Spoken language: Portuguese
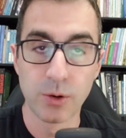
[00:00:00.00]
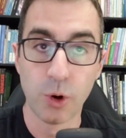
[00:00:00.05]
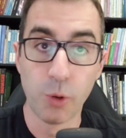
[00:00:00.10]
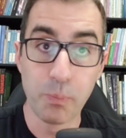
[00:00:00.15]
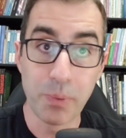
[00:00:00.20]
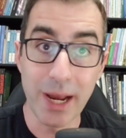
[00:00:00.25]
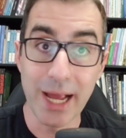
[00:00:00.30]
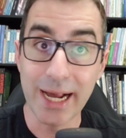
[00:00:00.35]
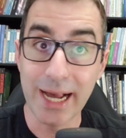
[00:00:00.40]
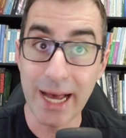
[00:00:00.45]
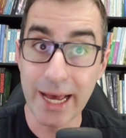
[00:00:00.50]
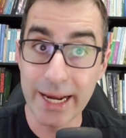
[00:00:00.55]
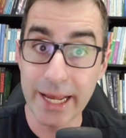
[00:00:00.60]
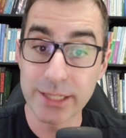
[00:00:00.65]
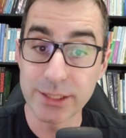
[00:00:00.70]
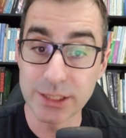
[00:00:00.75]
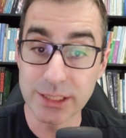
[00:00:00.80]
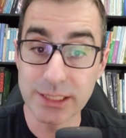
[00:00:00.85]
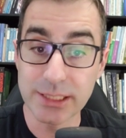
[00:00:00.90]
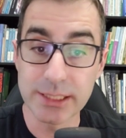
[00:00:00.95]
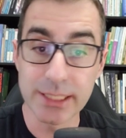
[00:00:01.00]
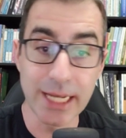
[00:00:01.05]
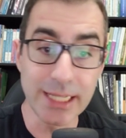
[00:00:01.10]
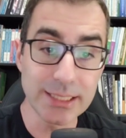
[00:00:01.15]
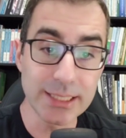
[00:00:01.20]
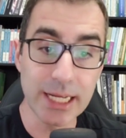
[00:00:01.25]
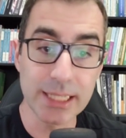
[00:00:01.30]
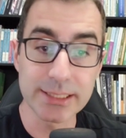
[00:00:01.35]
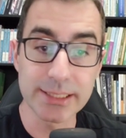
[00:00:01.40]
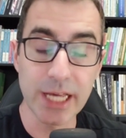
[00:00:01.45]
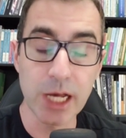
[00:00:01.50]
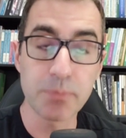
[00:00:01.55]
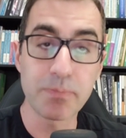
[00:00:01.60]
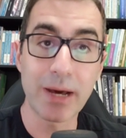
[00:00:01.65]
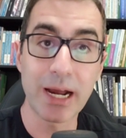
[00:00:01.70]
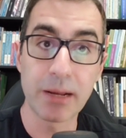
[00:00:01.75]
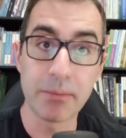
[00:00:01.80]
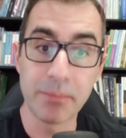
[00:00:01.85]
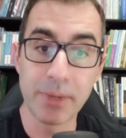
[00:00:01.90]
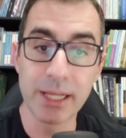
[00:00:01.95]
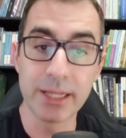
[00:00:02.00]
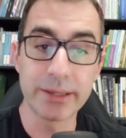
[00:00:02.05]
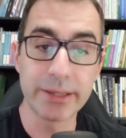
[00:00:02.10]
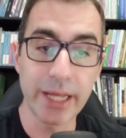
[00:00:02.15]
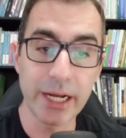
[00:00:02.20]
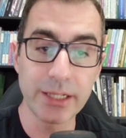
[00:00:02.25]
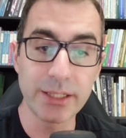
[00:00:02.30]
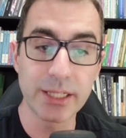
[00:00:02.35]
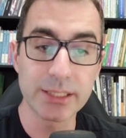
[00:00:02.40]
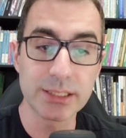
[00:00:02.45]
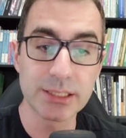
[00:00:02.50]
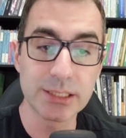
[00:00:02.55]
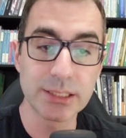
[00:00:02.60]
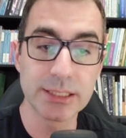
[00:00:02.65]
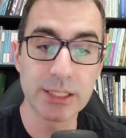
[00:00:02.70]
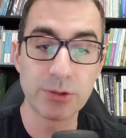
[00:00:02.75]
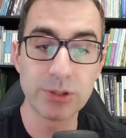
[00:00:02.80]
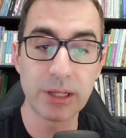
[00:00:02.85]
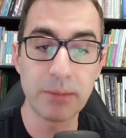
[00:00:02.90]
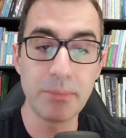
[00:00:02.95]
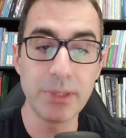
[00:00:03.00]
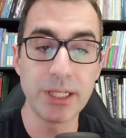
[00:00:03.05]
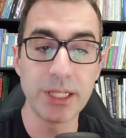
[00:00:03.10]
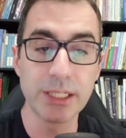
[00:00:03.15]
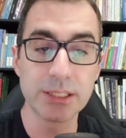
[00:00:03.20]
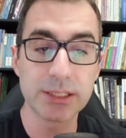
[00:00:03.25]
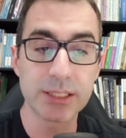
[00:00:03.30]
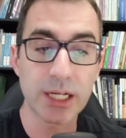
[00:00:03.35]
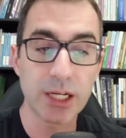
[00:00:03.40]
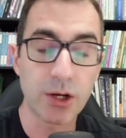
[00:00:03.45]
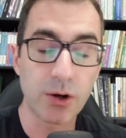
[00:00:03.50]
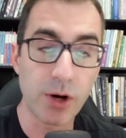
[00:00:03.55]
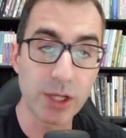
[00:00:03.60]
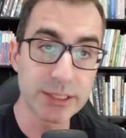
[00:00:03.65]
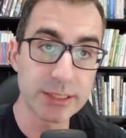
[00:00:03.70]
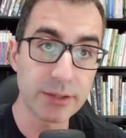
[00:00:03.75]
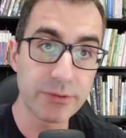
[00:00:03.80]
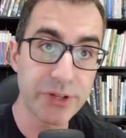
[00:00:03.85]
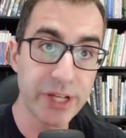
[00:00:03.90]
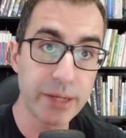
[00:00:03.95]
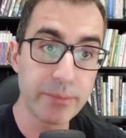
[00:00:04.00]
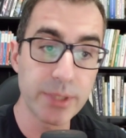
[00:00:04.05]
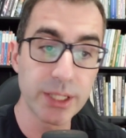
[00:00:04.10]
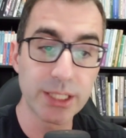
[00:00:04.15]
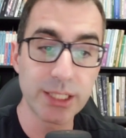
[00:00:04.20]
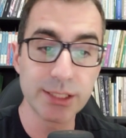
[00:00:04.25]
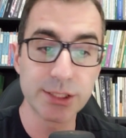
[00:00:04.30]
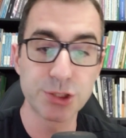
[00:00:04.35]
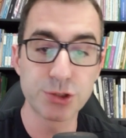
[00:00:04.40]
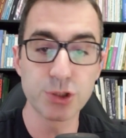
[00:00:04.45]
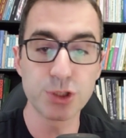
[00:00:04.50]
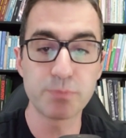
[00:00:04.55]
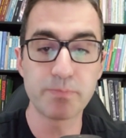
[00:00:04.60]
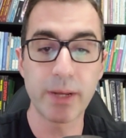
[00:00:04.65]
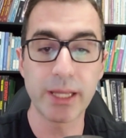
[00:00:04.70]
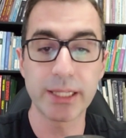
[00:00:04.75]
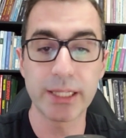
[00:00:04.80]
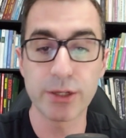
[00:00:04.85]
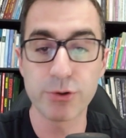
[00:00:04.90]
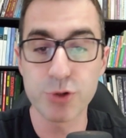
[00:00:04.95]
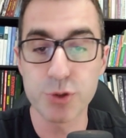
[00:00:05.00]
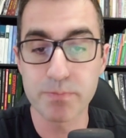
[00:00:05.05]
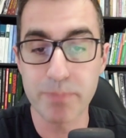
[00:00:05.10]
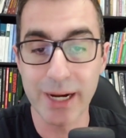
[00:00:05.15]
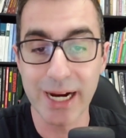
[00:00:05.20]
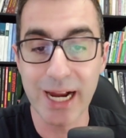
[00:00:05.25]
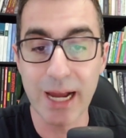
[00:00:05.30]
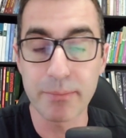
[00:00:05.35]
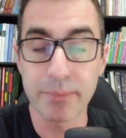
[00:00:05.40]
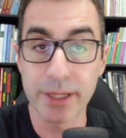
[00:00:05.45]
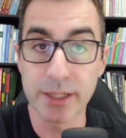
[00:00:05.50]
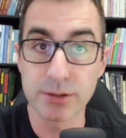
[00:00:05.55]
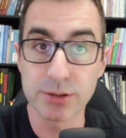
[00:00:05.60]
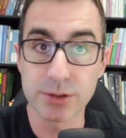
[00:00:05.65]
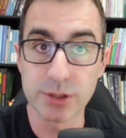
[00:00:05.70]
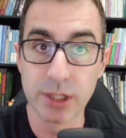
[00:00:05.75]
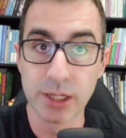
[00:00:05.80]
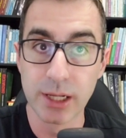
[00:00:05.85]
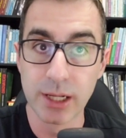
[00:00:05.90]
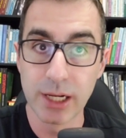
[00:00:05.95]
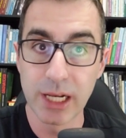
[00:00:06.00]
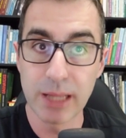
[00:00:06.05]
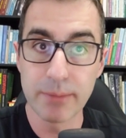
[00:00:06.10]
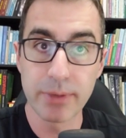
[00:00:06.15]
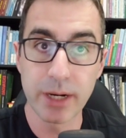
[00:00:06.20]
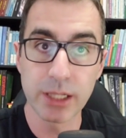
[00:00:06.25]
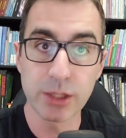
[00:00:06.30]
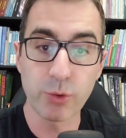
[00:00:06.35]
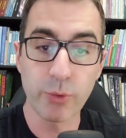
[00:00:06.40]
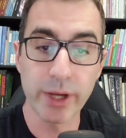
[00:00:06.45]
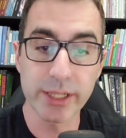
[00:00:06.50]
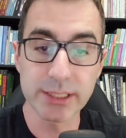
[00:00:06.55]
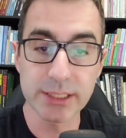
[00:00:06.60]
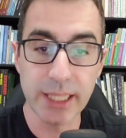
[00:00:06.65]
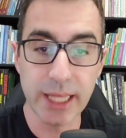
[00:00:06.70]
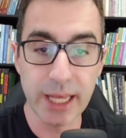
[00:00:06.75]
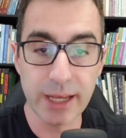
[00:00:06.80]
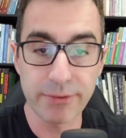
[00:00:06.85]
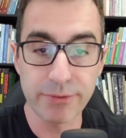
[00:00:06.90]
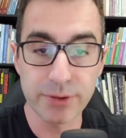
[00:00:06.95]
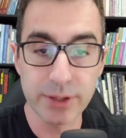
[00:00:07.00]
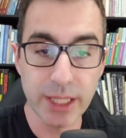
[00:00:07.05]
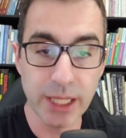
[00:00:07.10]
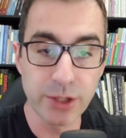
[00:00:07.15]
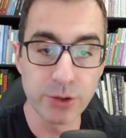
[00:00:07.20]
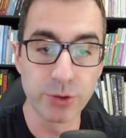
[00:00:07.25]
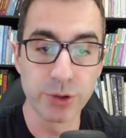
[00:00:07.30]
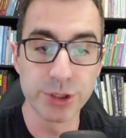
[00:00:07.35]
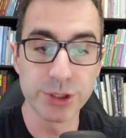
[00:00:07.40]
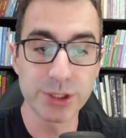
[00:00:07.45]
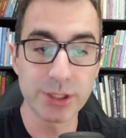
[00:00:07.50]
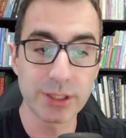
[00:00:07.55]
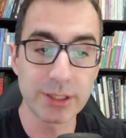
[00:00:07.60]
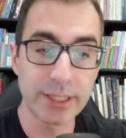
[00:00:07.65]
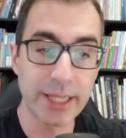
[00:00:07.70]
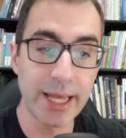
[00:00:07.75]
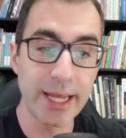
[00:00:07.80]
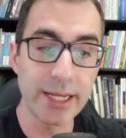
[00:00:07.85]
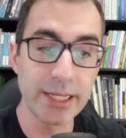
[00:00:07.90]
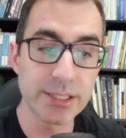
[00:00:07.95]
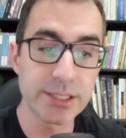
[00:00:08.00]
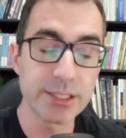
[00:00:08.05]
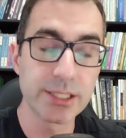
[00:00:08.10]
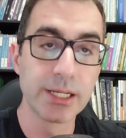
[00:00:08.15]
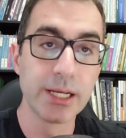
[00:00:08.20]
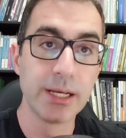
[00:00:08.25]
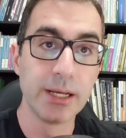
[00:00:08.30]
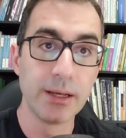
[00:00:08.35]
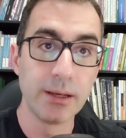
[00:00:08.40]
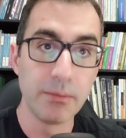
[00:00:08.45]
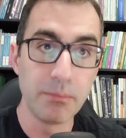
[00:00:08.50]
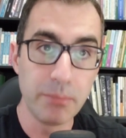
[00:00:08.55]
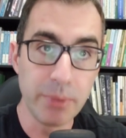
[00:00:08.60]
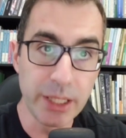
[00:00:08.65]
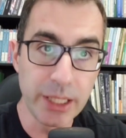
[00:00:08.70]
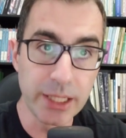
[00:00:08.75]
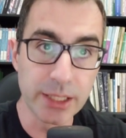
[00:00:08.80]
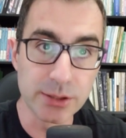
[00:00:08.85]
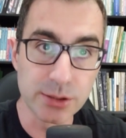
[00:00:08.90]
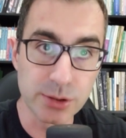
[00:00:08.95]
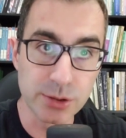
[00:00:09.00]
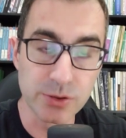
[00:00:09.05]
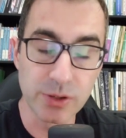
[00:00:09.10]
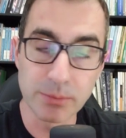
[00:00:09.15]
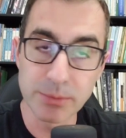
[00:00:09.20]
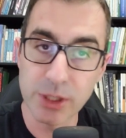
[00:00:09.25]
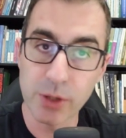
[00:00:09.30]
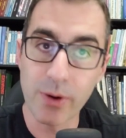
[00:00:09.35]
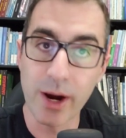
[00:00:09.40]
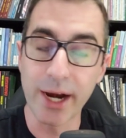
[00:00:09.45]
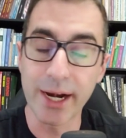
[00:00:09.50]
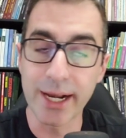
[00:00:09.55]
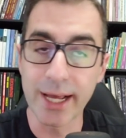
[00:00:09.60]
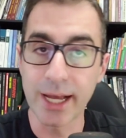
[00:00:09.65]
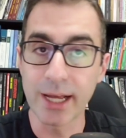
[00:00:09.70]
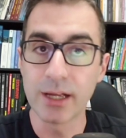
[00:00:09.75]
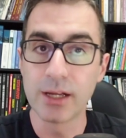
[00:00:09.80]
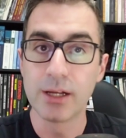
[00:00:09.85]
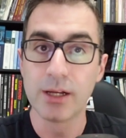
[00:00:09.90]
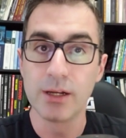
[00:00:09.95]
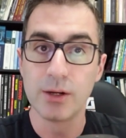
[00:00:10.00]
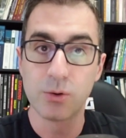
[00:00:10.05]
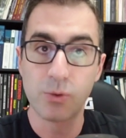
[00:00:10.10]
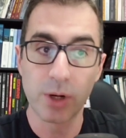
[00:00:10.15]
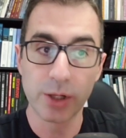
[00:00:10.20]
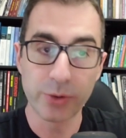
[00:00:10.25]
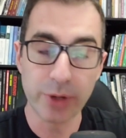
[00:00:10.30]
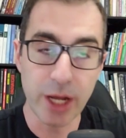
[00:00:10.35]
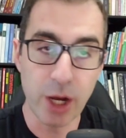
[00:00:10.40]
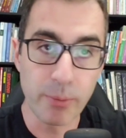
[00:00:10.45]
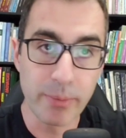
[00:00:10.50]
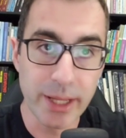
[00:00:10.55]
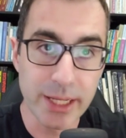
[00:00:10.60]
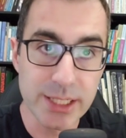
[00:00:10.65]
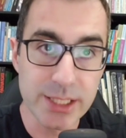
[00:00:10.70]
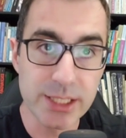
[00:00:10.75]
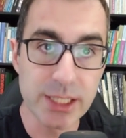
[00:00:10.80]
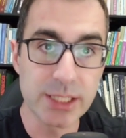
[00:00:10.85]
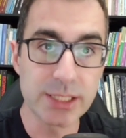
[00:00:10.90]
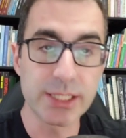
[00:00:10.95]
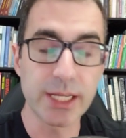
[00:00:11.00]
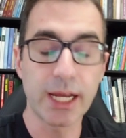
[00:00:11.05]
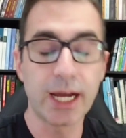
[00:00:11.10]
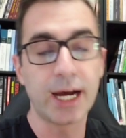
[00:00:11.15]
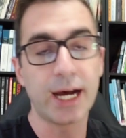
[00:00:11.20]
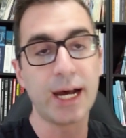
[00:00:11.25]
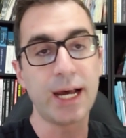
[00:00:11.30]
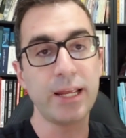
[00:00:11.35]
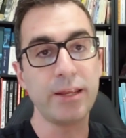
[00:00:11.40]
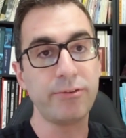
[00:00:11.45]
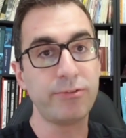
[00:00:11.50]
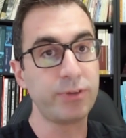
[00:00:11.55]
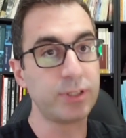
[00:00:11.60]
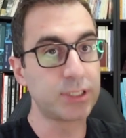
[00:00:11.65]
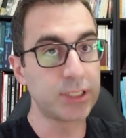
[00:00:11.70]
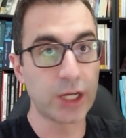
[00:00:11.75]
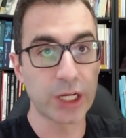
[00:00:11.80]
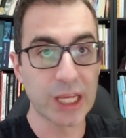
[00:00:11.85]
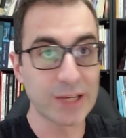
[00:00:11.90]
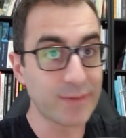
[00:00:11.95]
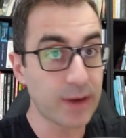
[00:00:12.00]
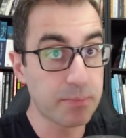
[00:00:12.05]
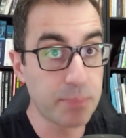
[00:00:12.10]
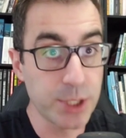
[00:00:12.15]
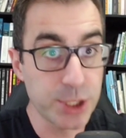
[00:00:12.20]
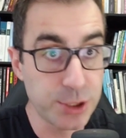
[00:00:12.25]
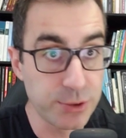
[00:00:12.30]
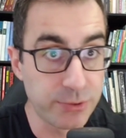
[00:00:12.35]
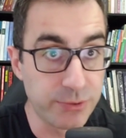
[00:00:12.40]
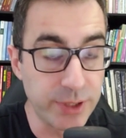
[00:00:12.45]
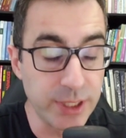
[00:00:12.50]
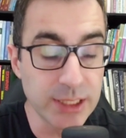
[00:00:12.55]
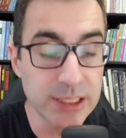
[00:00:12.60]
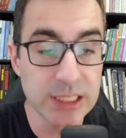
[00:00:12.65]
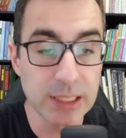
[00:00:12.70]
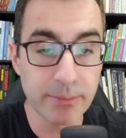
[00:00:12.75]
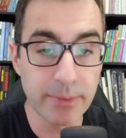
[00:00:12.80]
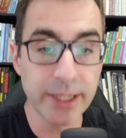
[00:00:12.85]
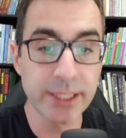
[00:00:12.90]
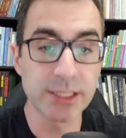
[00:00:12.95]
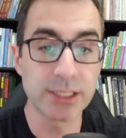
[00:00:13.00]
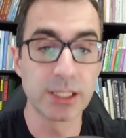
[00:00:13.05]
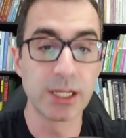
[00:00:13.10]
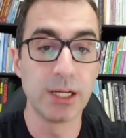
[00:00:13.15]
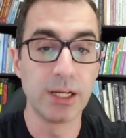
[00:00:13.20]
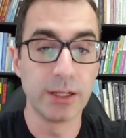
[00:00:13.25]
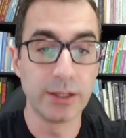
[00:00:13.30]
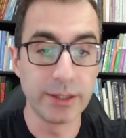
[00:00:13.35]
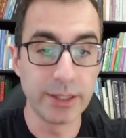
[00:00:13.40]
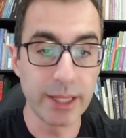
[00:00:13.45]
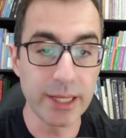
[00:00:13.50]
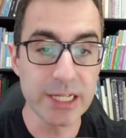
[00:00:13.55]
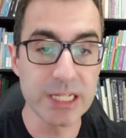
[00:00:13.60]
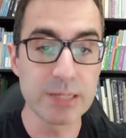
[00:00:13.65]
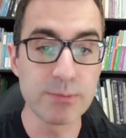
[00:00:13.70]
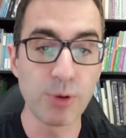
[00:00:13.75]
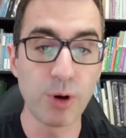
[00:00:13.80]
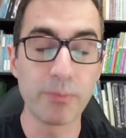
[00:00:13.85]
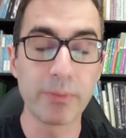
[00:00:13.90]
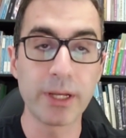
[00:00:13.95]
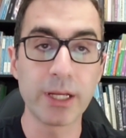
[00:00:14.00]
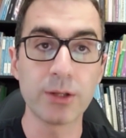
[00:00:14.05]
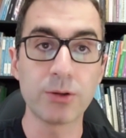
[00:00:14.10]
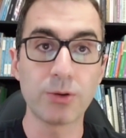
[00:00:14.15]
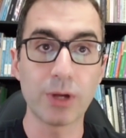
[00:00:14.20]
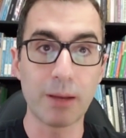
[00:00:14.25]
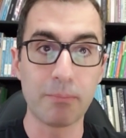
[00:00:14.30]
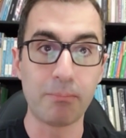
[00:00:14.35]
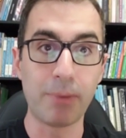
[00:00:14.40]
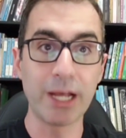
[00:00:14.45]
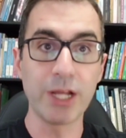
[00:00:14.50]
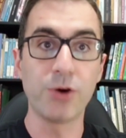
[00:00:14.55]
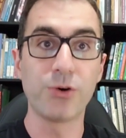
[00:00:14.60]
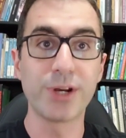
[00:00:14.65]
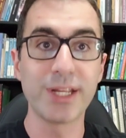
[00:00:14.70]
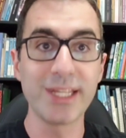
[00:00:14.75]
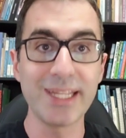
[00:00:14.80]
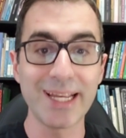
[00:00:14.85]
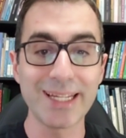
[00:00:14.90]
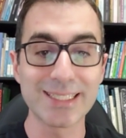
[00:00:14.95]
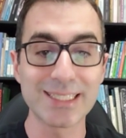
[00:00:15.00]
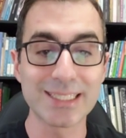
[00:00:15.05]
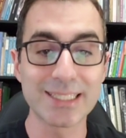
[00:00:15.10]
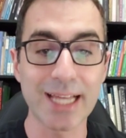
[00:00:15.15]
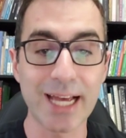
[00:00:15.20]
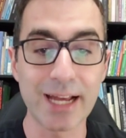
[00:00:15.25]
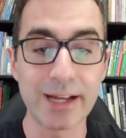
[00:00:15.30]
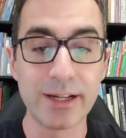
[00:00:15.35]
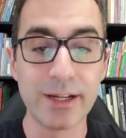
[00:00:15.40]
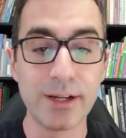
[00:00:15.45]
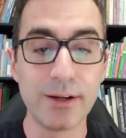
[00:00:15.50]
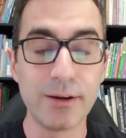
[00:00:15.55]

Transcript: O placar é de 6 a 0 para manter decisão da ministra Rosa Weber que suspendeu os pagamentos. Lembrando que o STF tem hoje 10 ministros. Vamos aguardar quando realmente se encerrar, enfim, se alguém vai pedir vista, mas nesse momento, maioria está